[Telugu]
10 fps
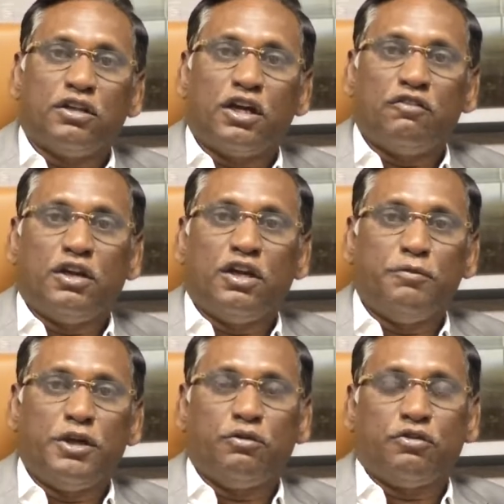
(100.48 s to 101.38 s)
దానివల్ల
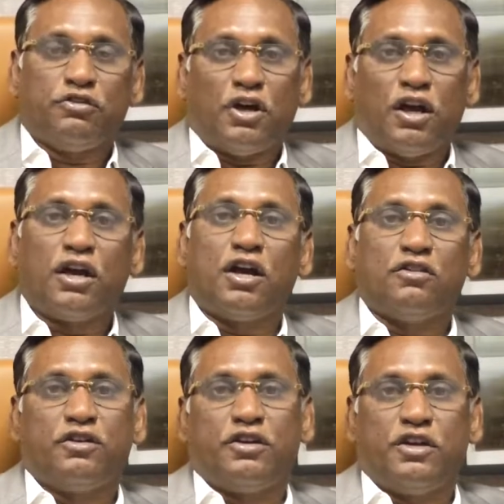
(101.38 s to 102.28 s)
మేము చాలా
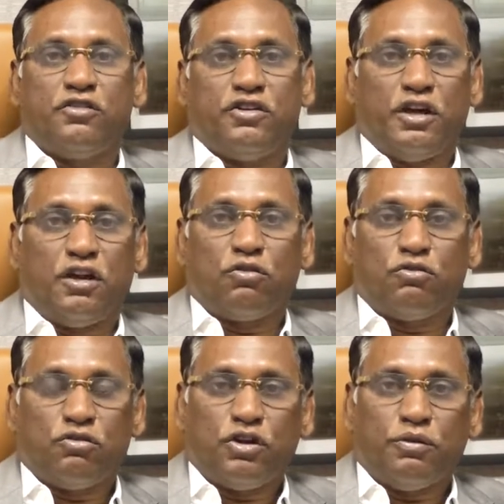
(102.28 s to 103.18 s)
కాన్సన్ట్రేట్
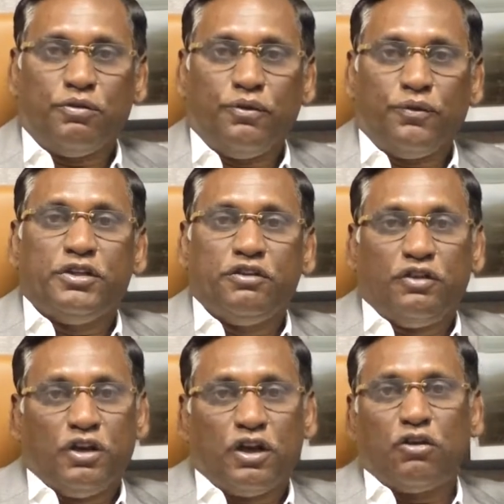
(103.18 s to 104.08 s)
చేయాలనుకుంటున్నాము ప్రతి
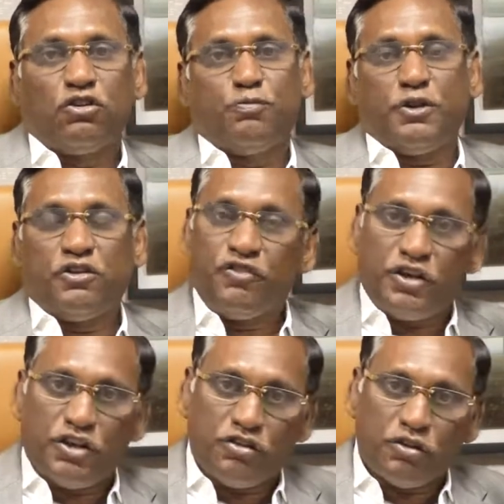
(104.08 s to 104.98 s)
విల్లాలో
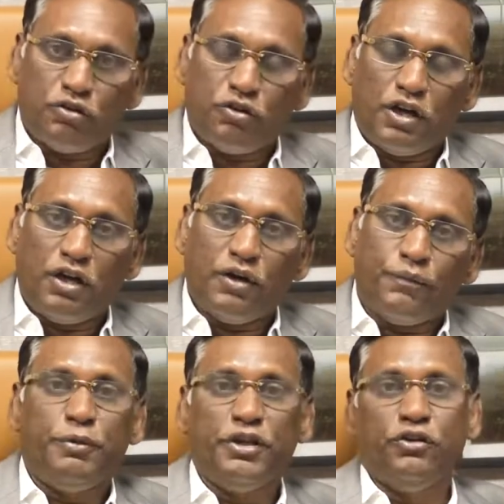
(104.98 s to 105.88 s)
స్పెసిఫికేషన్ కూడా
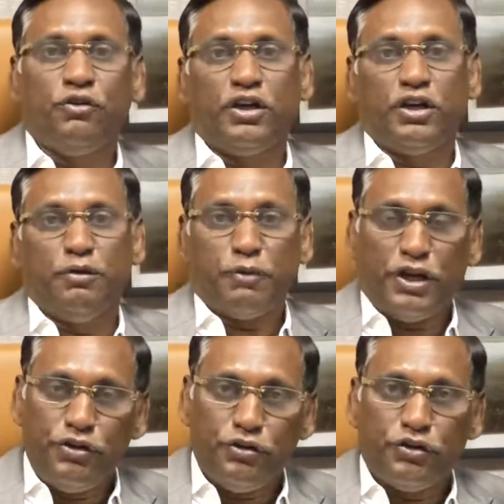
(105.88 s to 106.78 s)
ప్రతి ఒక్కటి
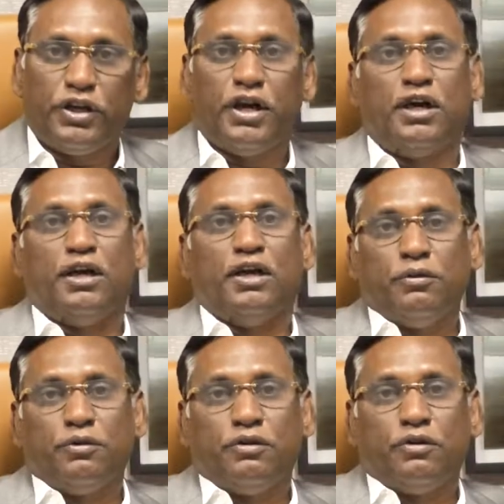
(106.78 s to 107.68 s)
మైన్యూట్గా
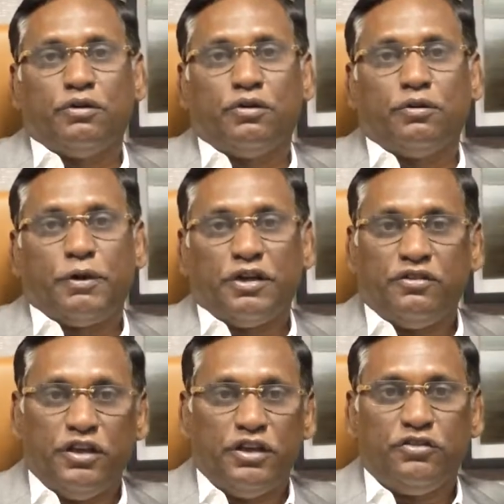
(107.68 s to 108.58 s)
మేము
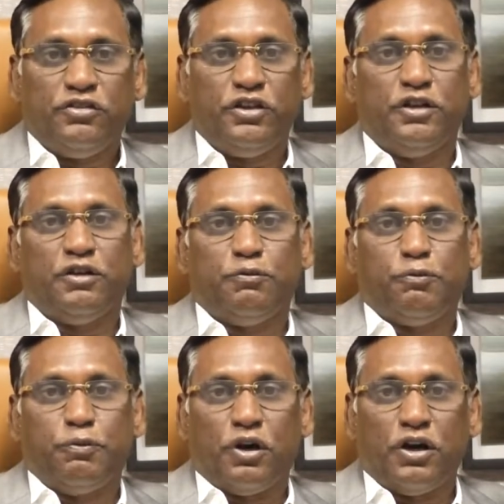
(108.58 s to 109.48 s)
పరిశీలించి
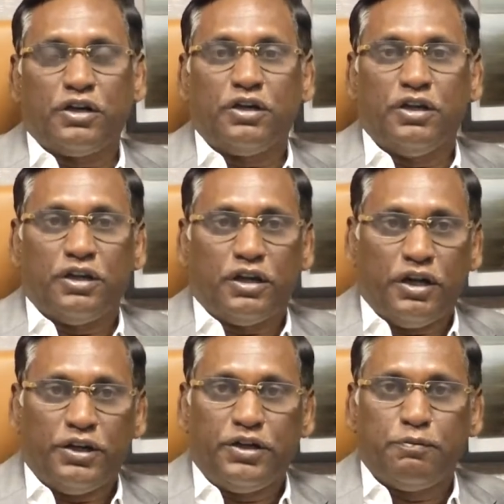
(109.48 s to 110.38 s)
ప్రోడక్ట్ని
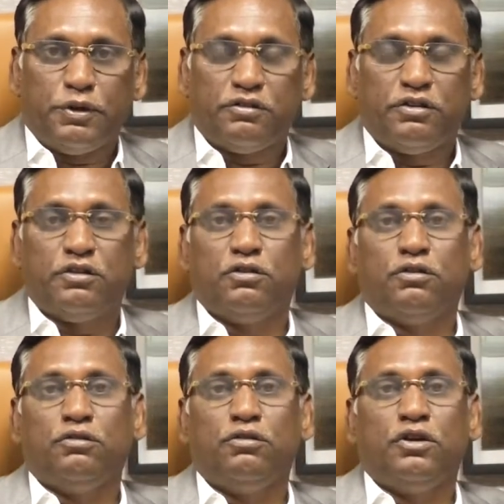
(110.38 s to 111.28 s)
ఎట్టి
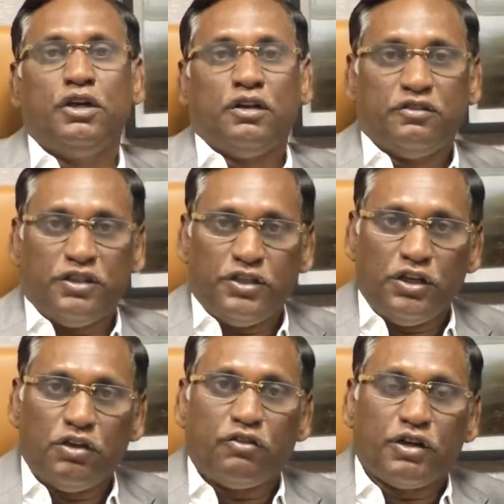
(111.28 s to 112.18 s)
పరిస్థితుల్లోనూ
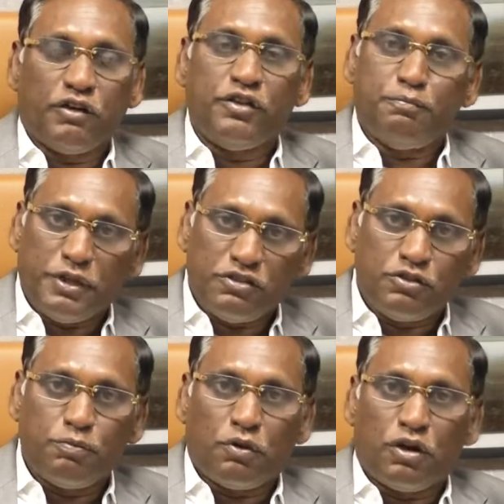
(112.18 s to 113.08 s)
సిటీలో వన్ ఆఫ్ ది
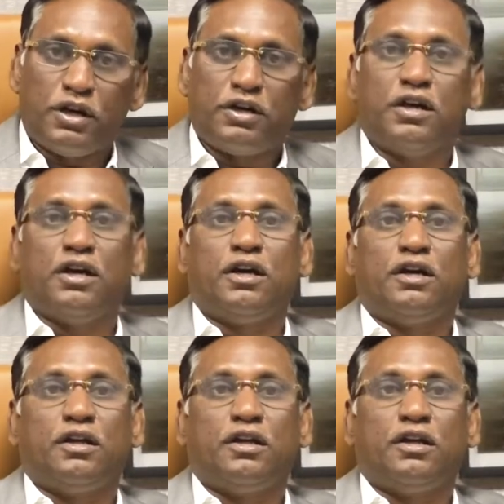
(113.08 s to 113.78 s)
బెస్ట్ ప్రోడక్ట్గా